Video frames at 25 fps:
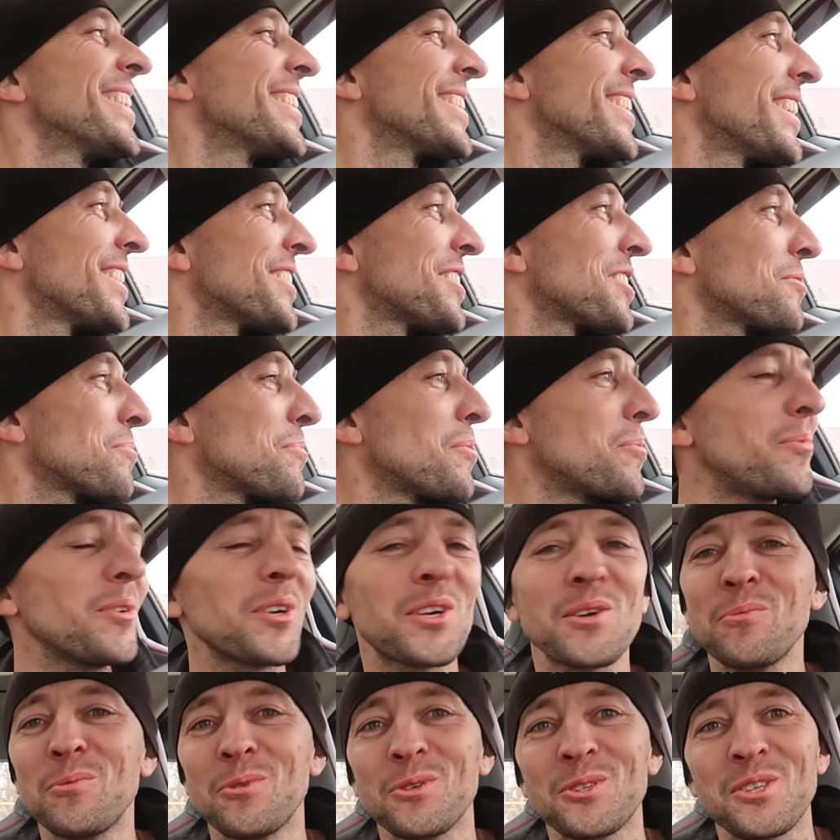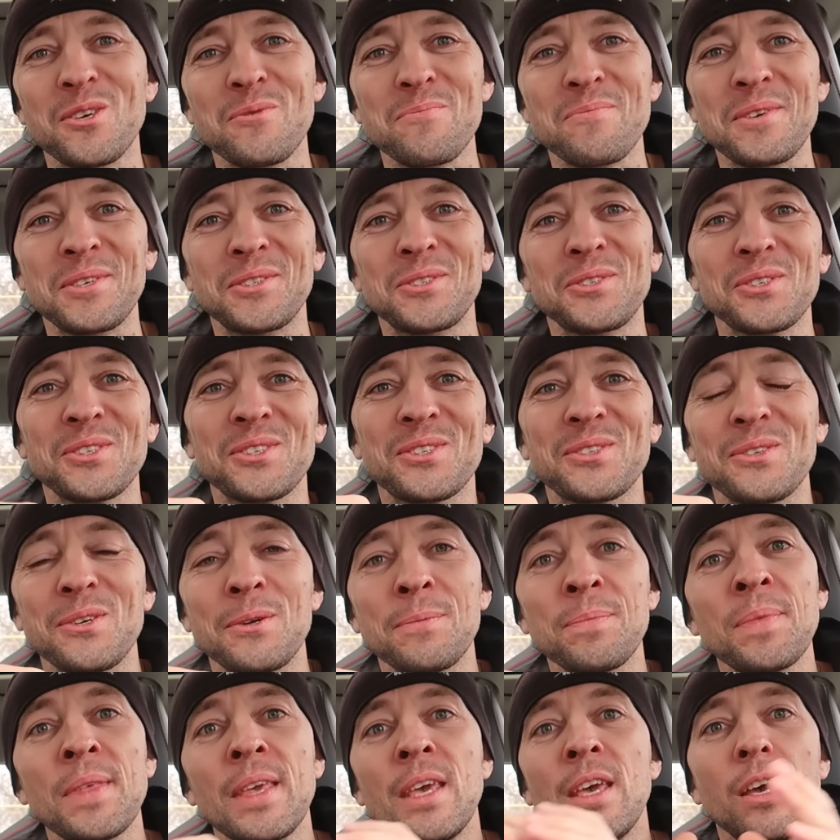Да, сейчас мы поработаем, я
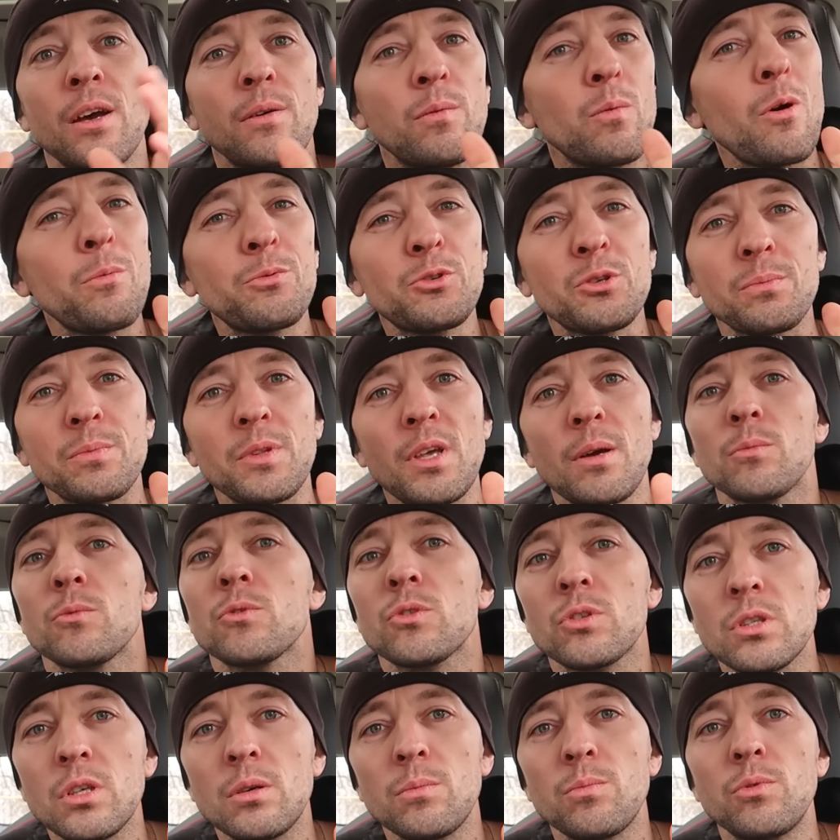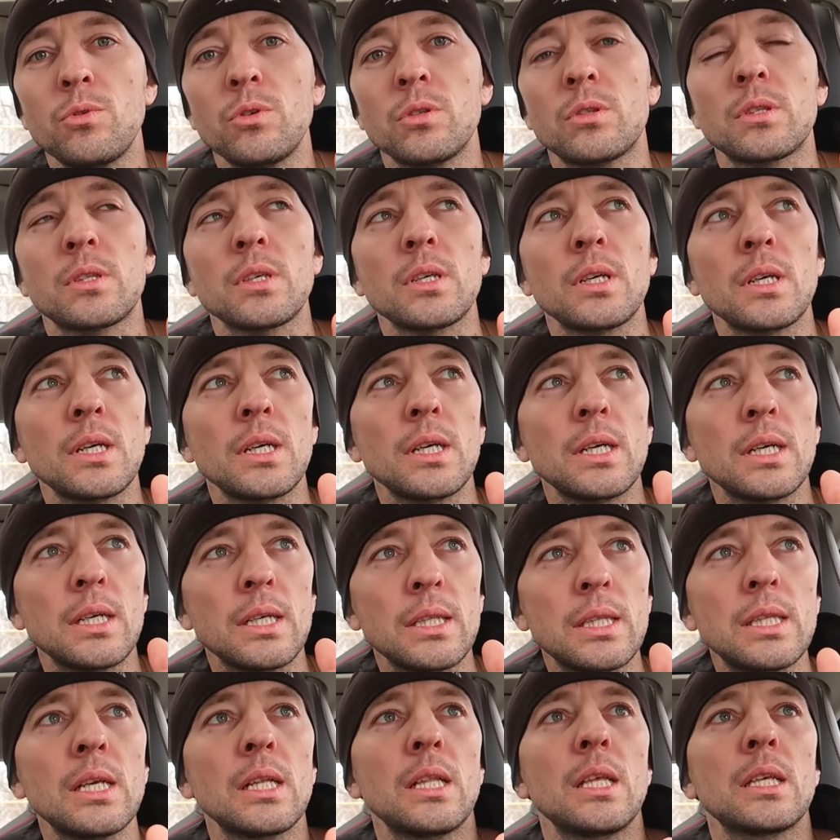чувствую. В общем, нам нужно будет
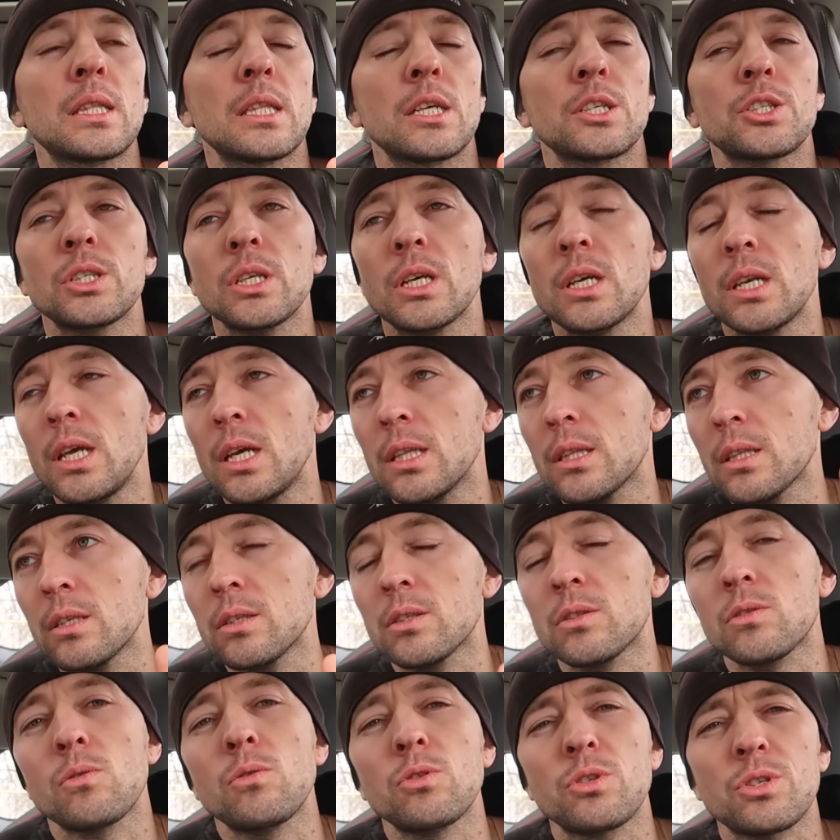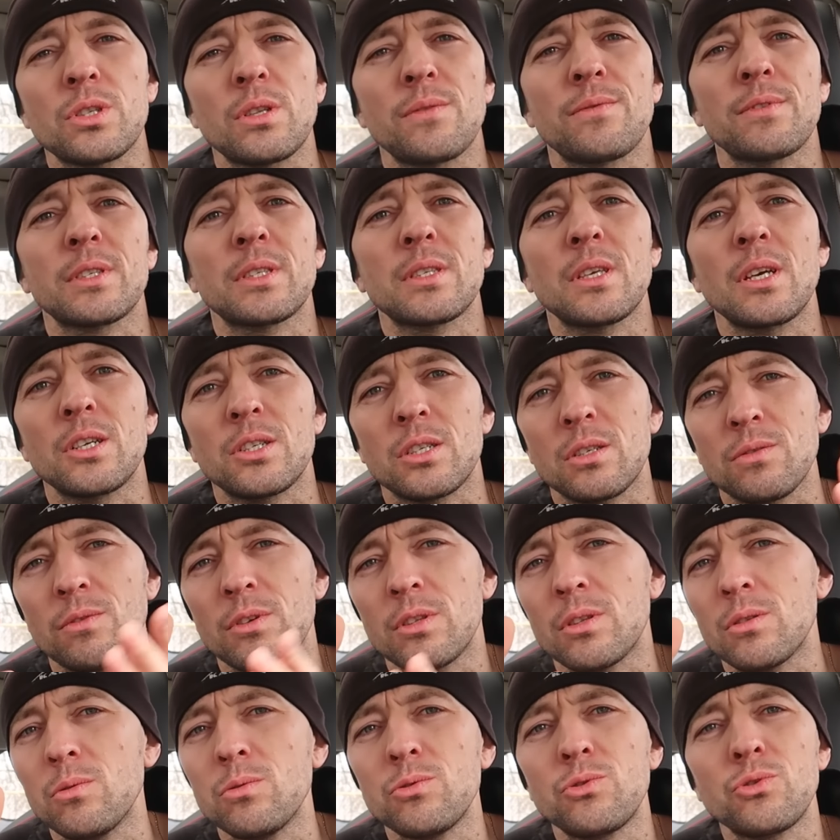э, делать наши грядки, срочно
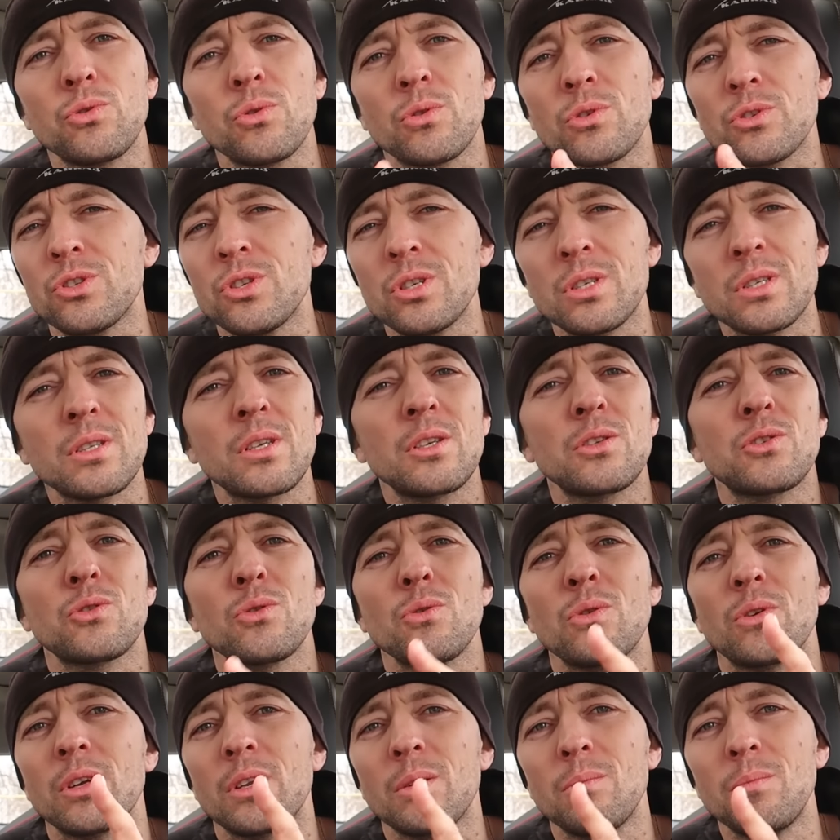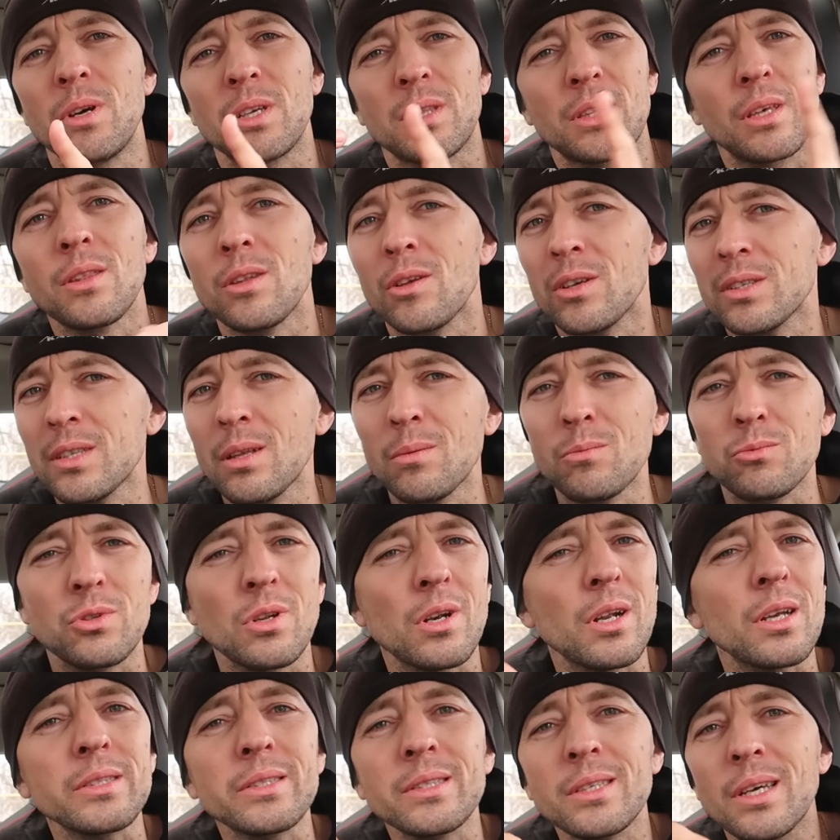высаживать лучок, чесночок. Ребята, у нас там
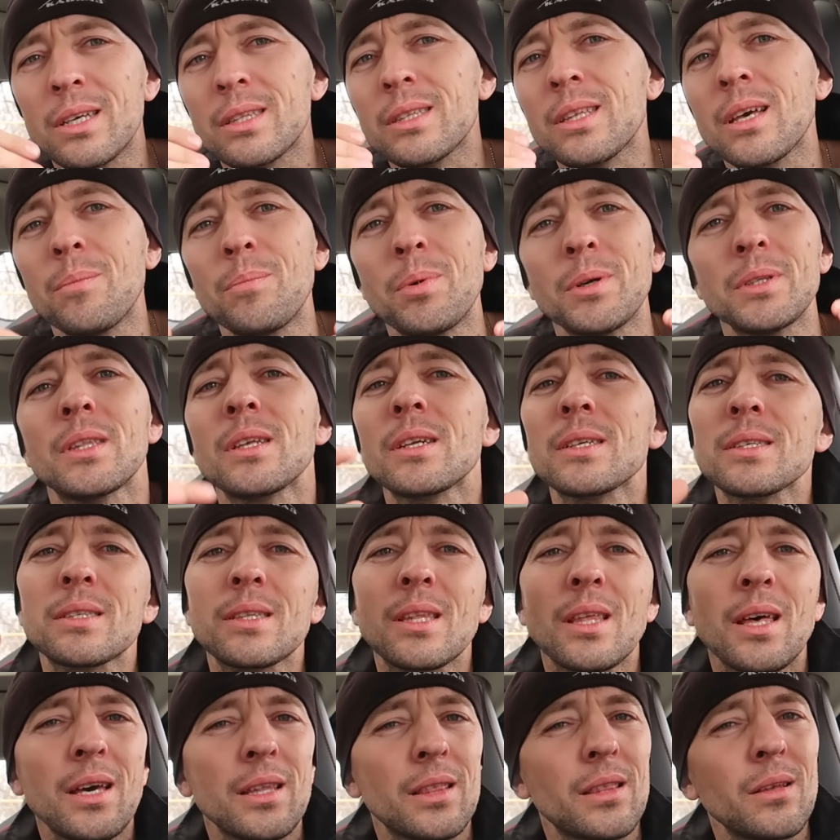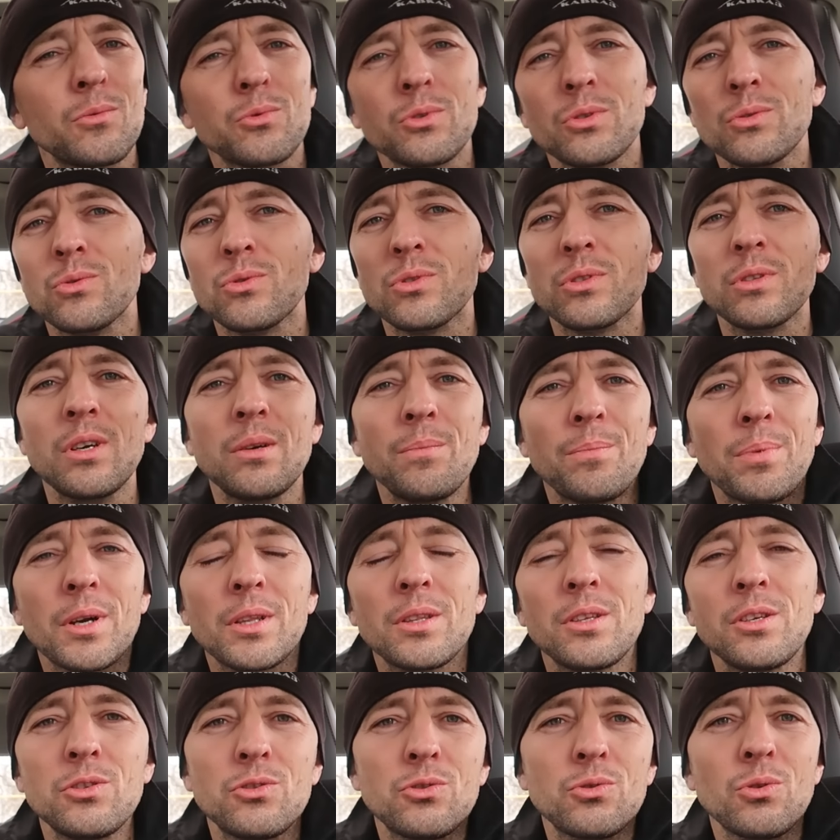уже рассадка подрастает, нам уже нужна и
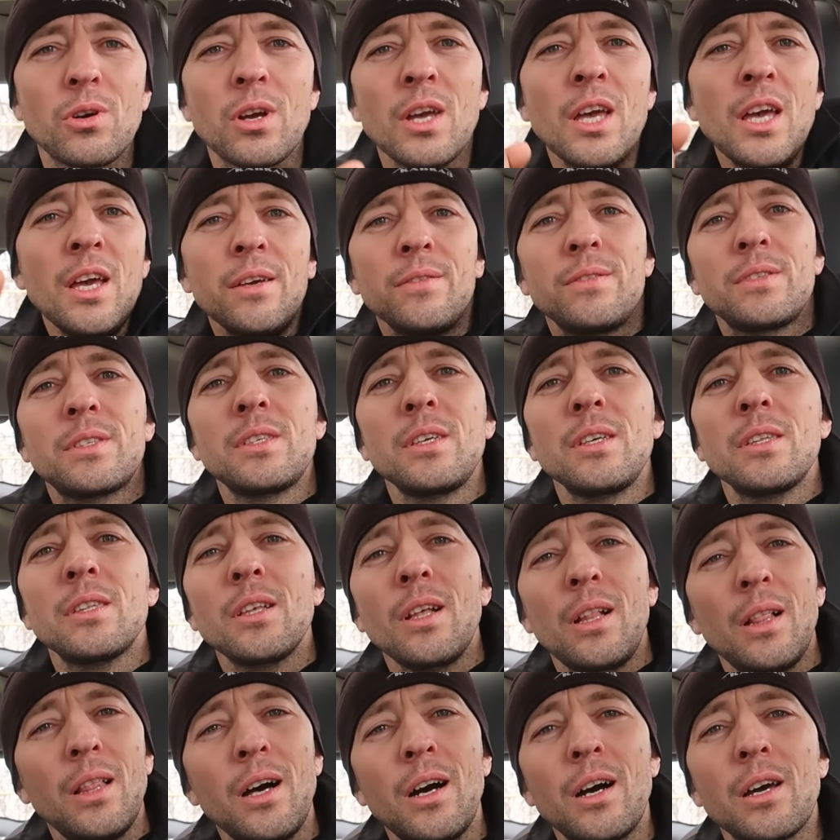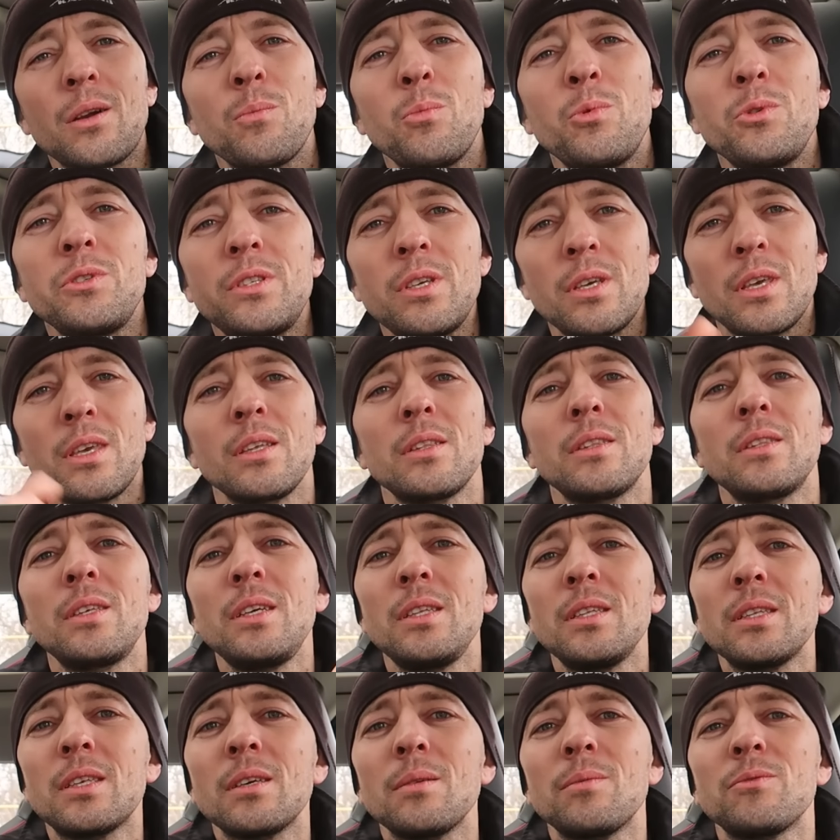парничок, все дела, арбузики,
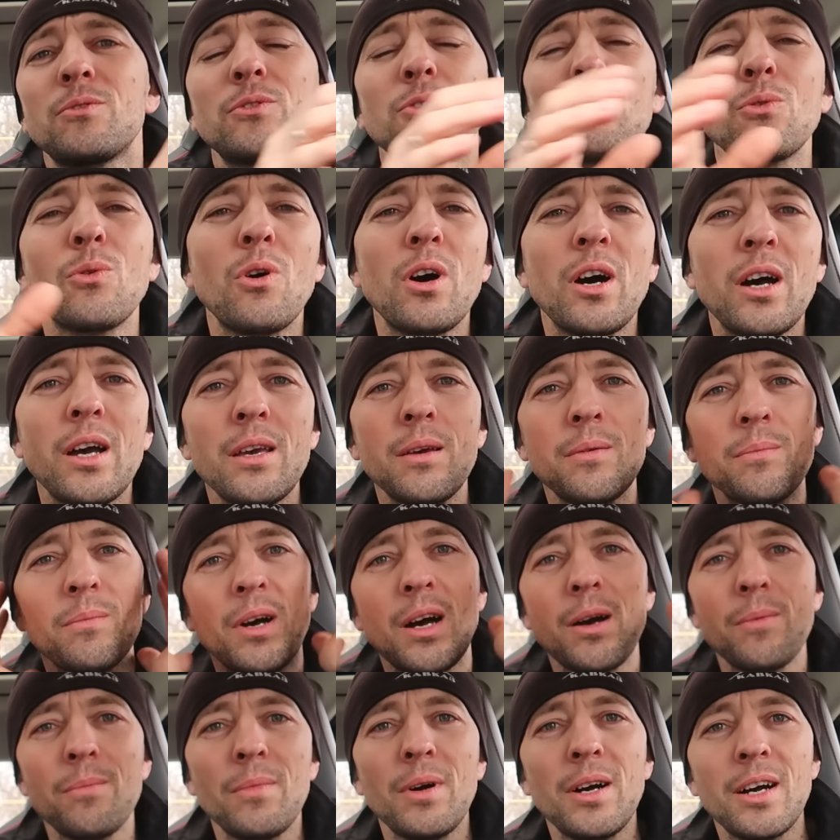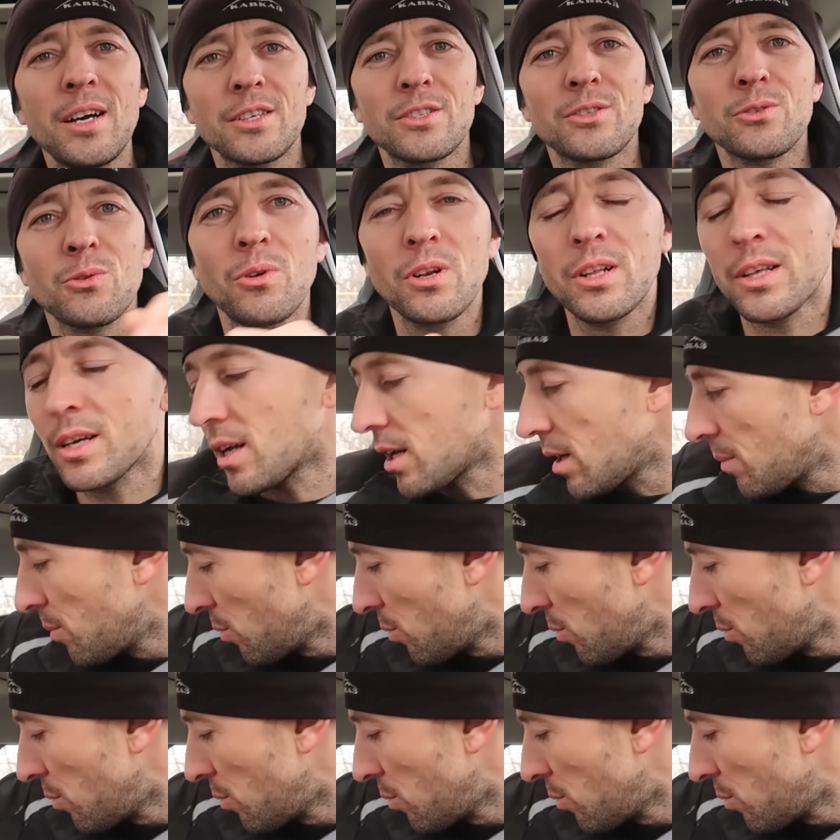дыньки, все. Ай, мама, сколько